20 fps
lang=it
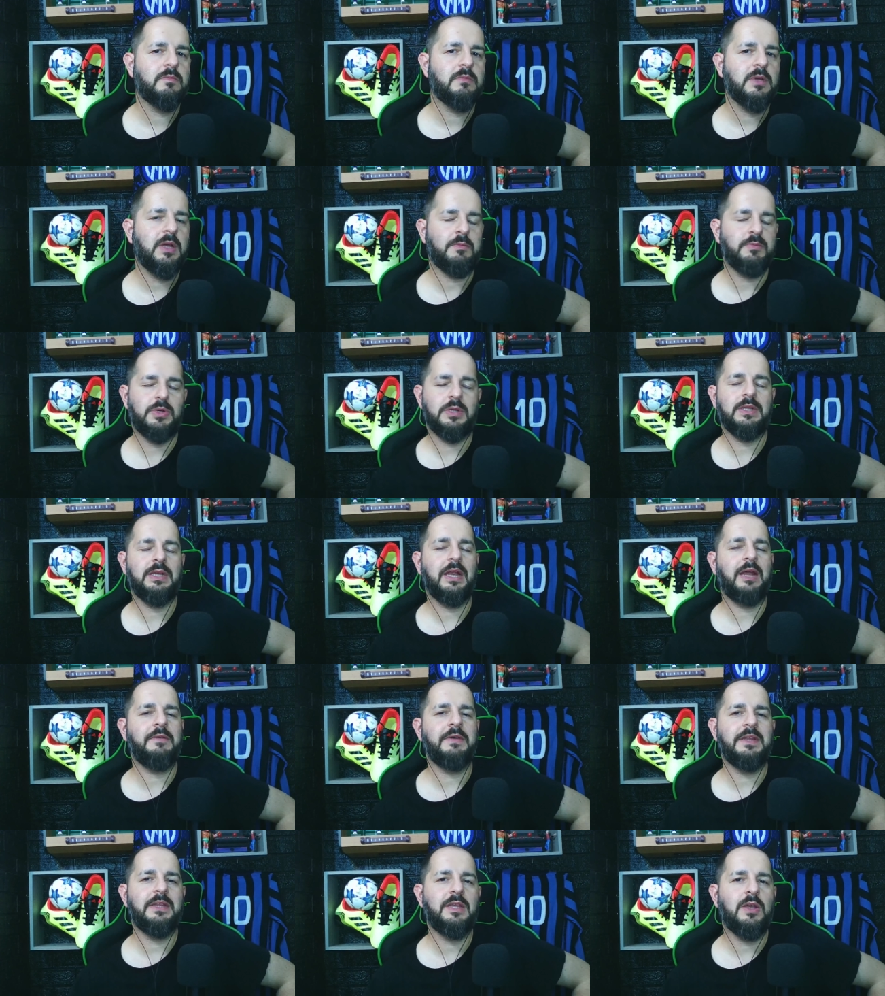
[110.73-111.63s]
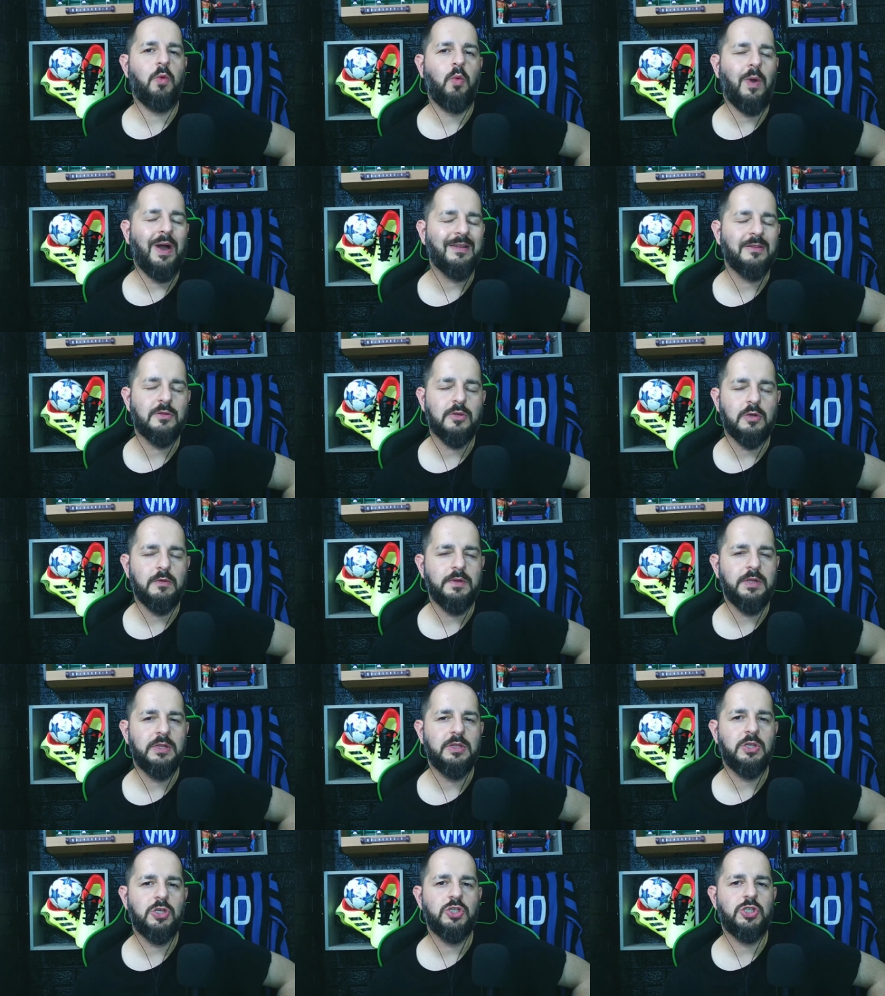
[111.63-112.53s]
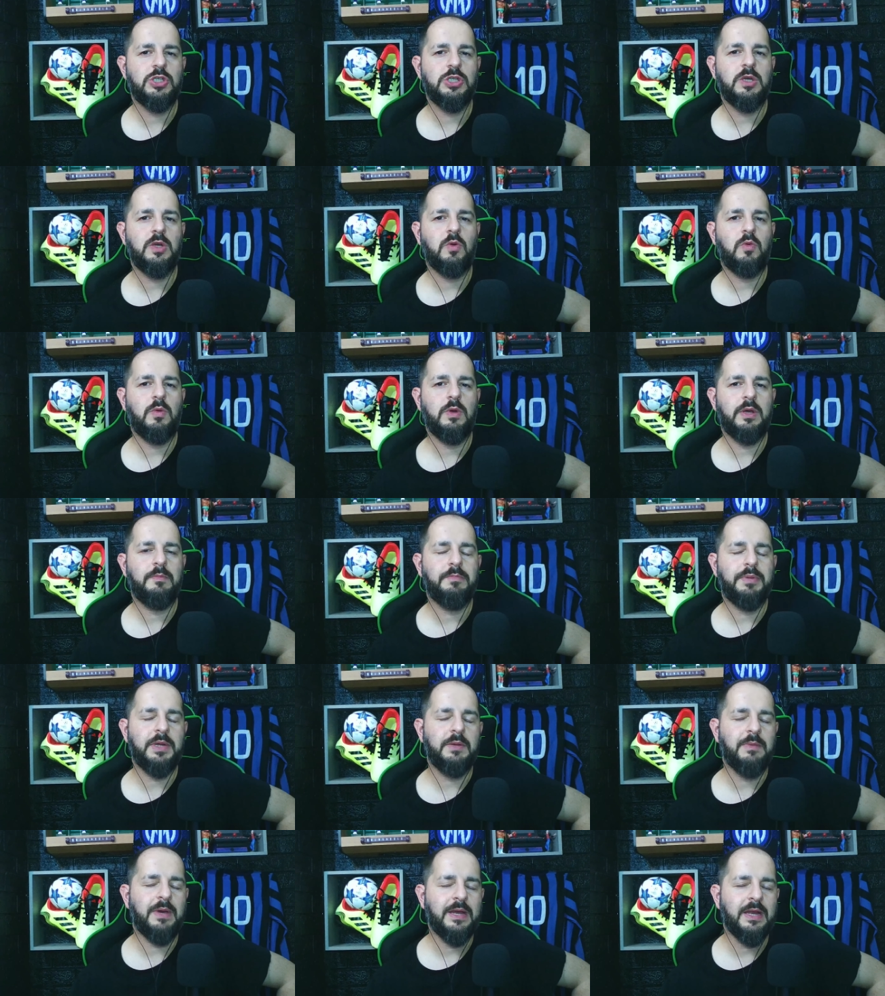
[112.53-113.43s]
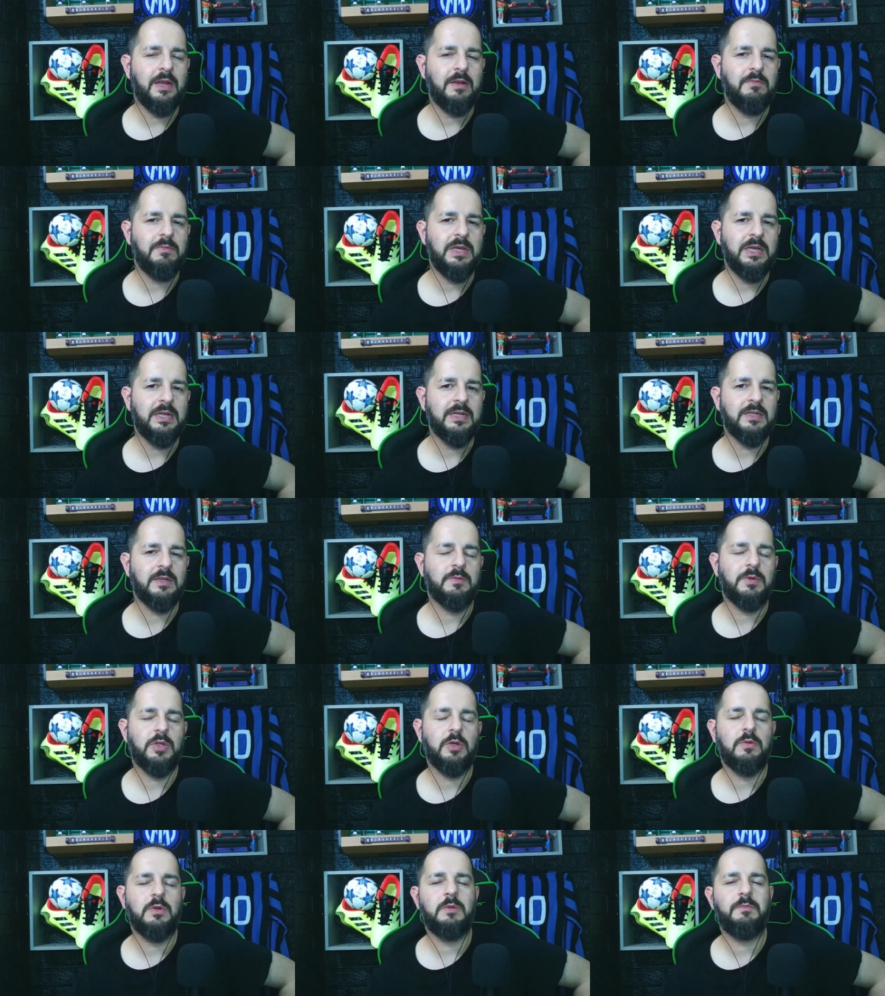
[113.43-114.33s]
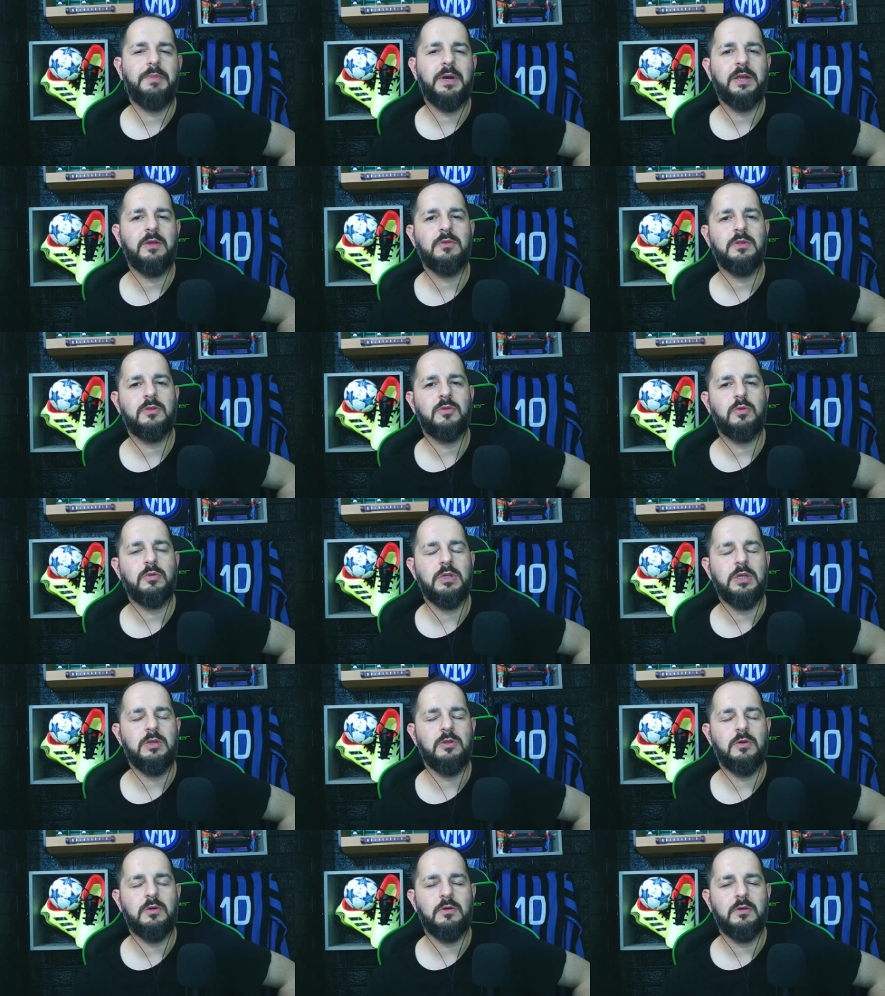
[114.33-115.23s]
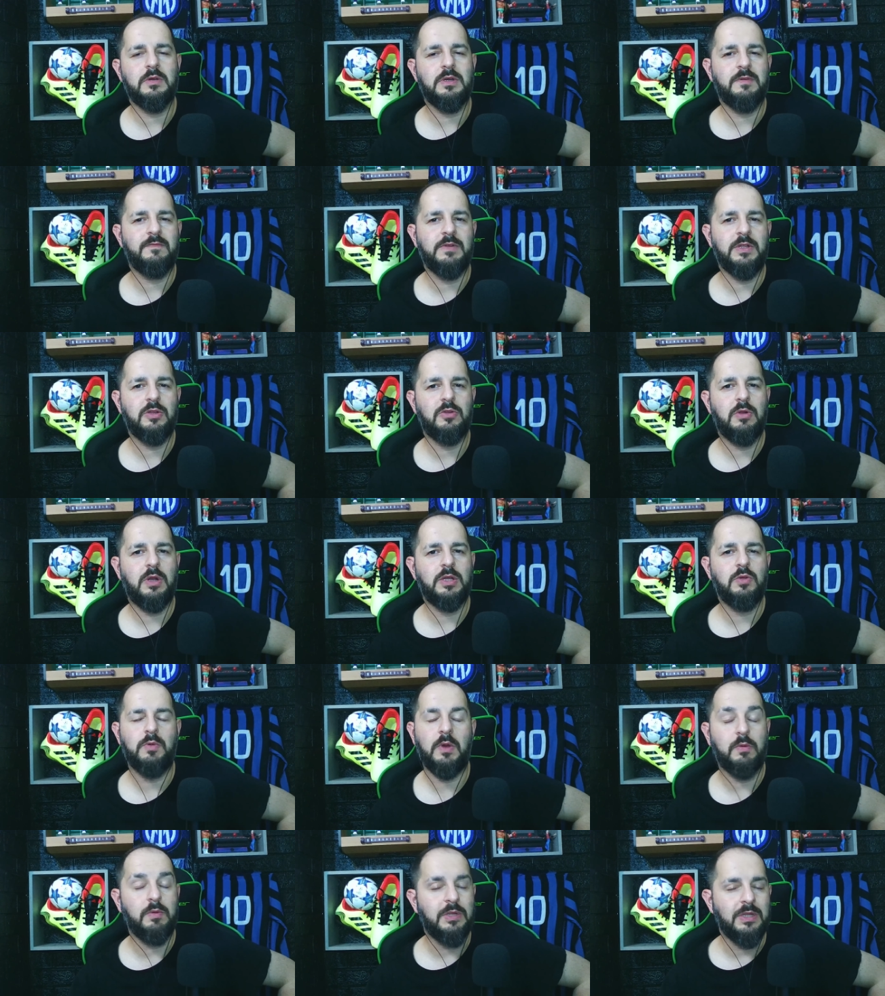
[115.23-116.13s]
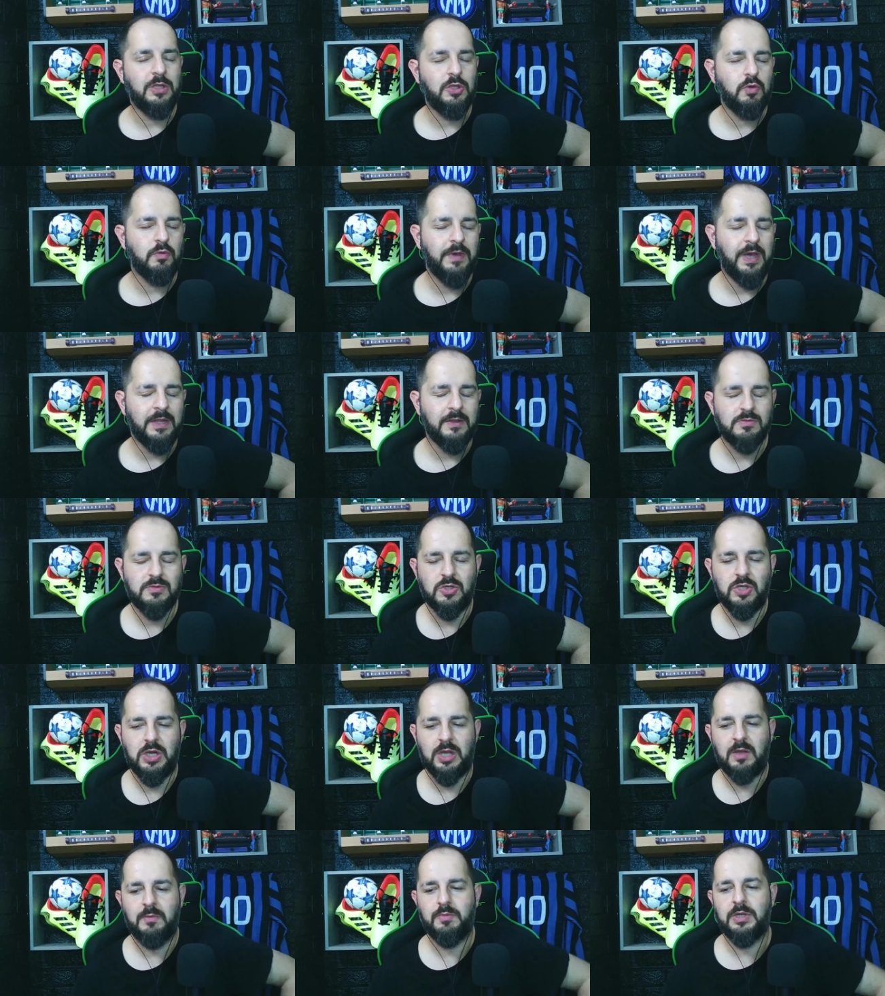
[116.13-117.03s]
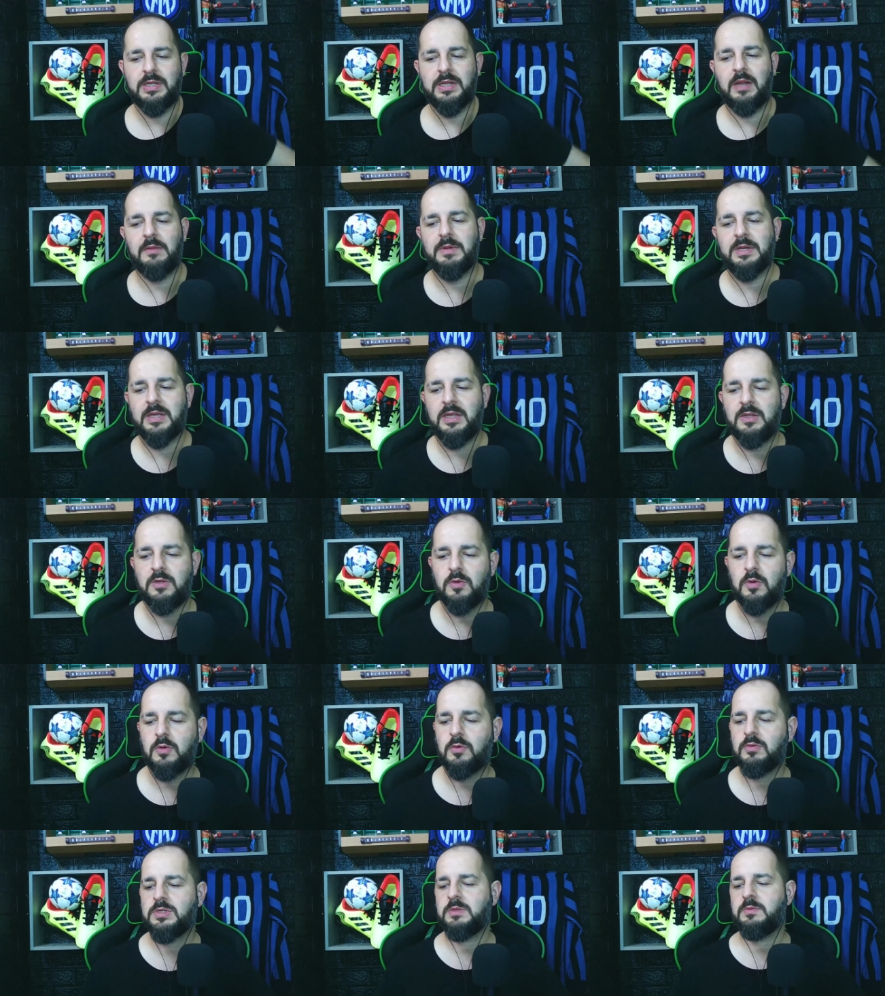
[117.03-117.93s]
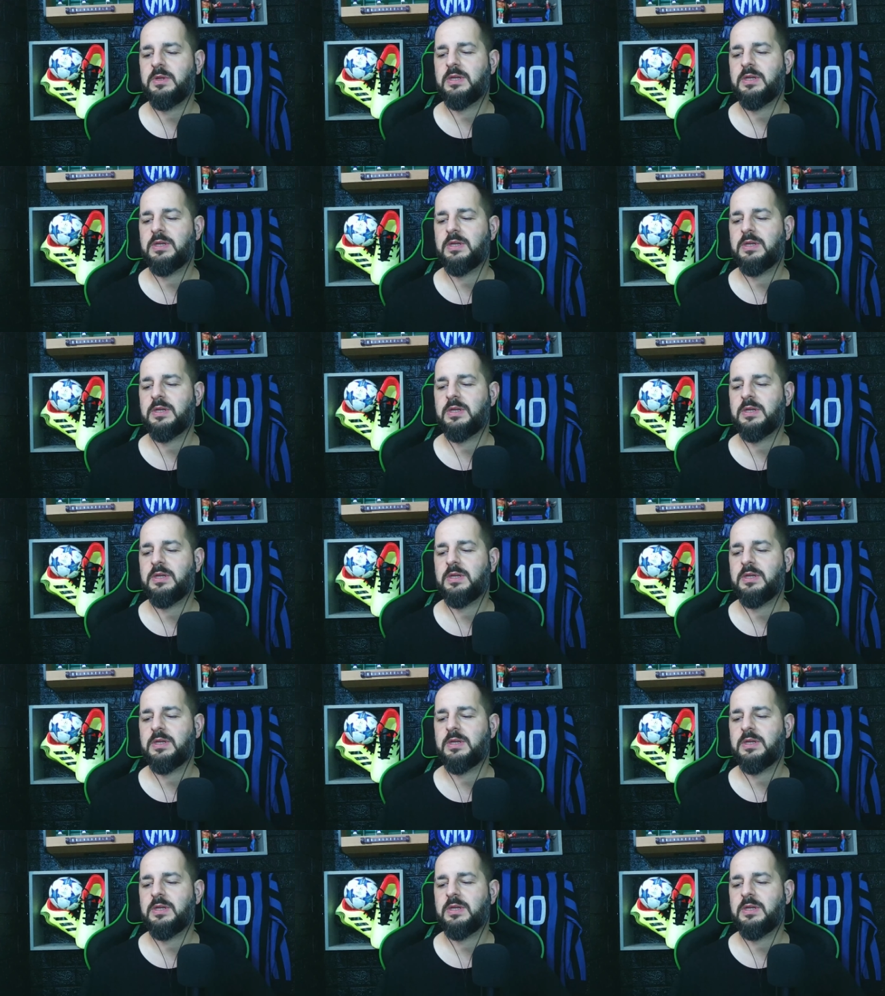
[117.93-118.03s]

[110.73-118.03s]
Campione d'Italia 24-25, prima era il Milan, poi dopo il pari col Torino ha vinto la Juve, quindi Juventus già campione d'Italia. Perché dico così?